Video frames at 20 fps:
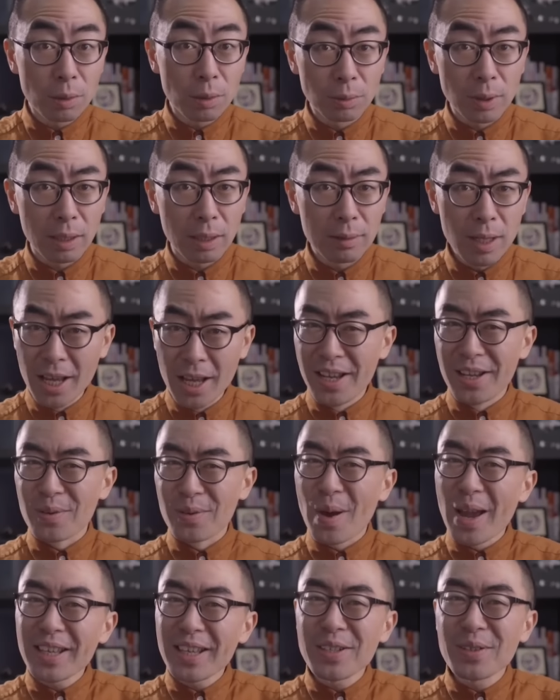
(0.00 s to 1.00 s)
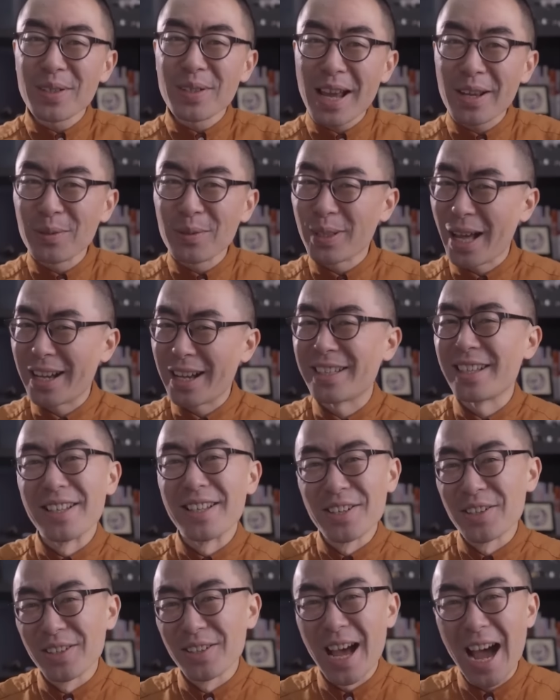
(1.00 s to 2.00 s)
动的。原因就在于它真
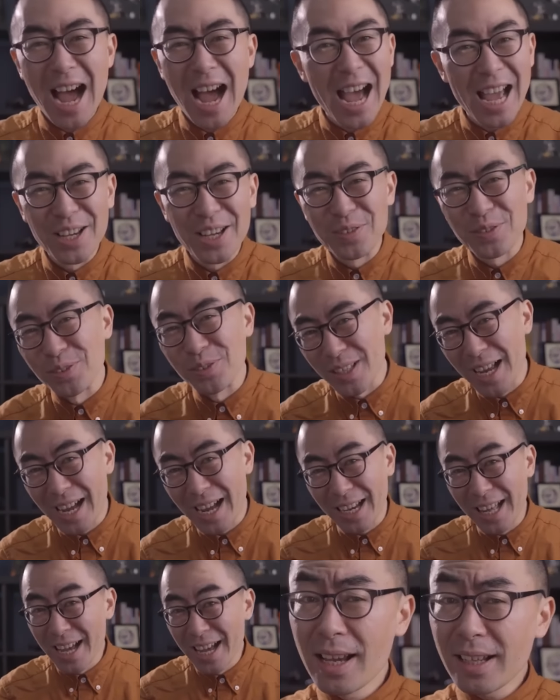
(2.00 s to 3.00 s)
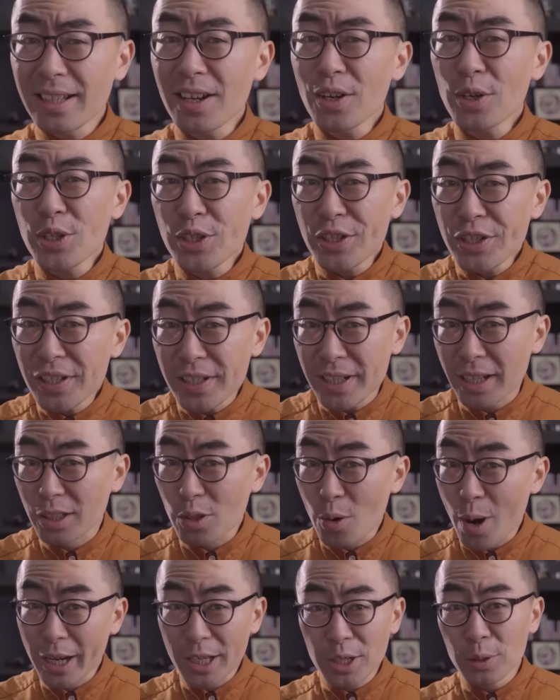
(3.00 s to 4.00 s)
的是太复杂了，要细讲
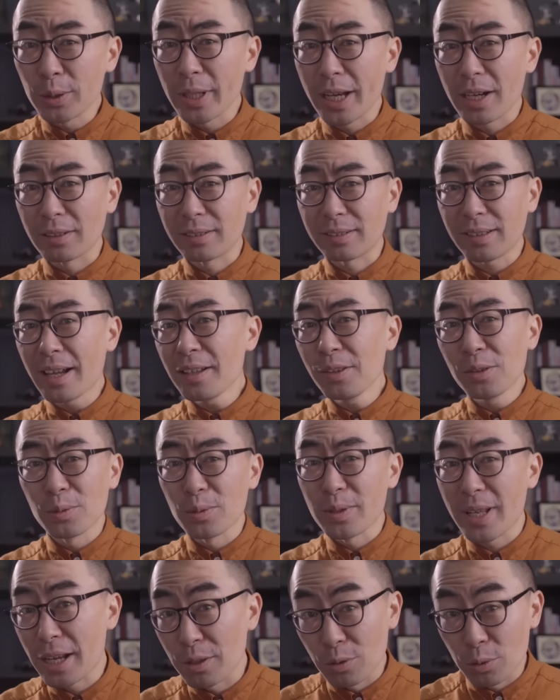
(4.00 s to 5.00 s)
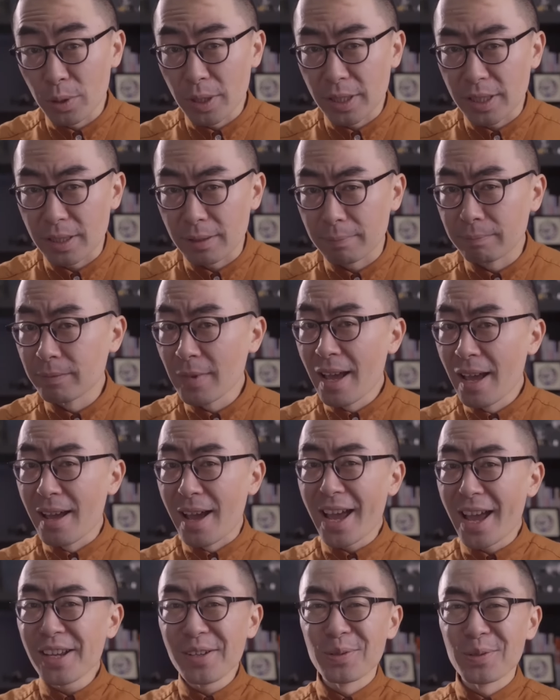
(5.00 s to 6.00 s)
的话又得要单独再出一期。
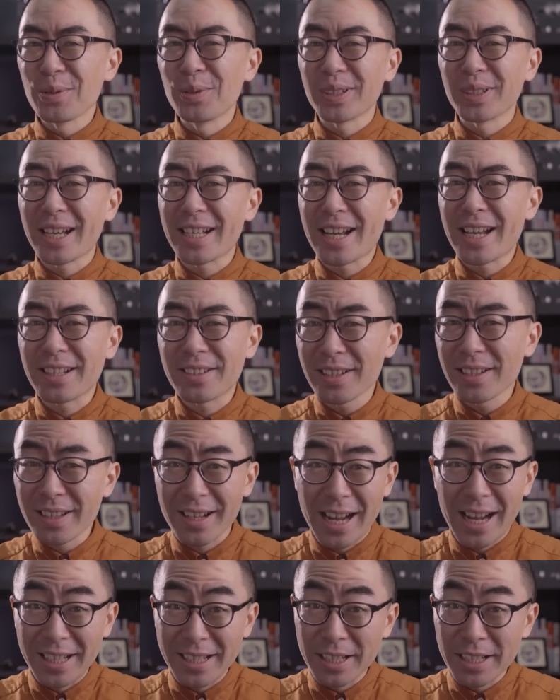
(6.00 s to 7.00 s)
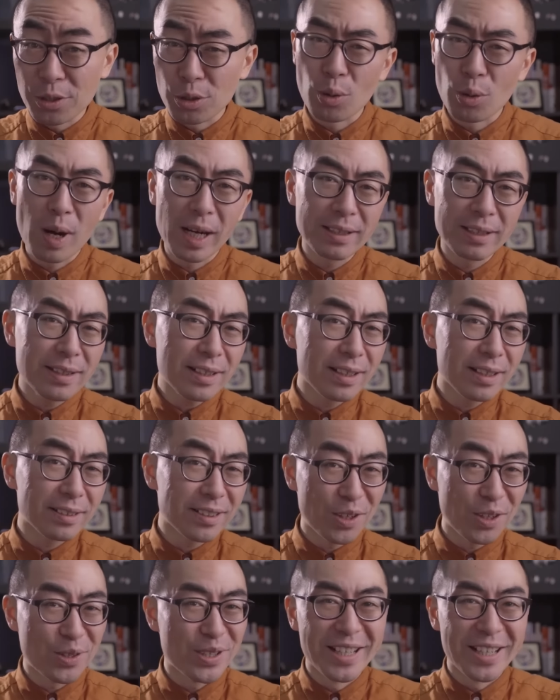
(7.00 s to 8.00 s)
哎，如果大家真的感兴趣的话，这个
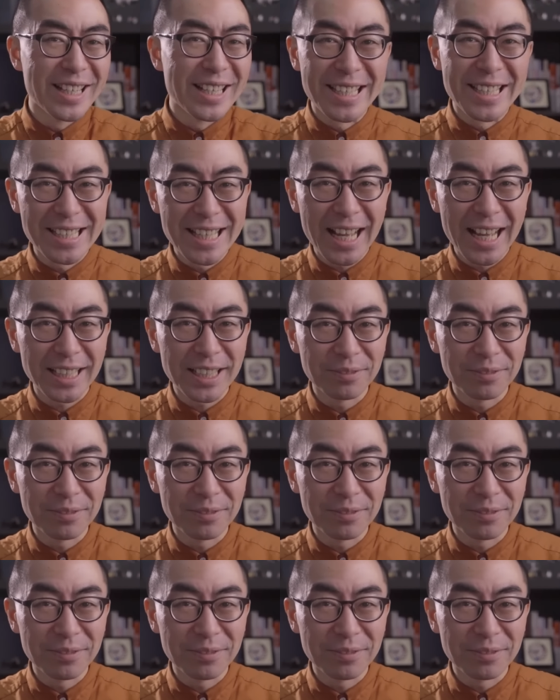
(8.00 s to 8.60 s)
倒是可以期待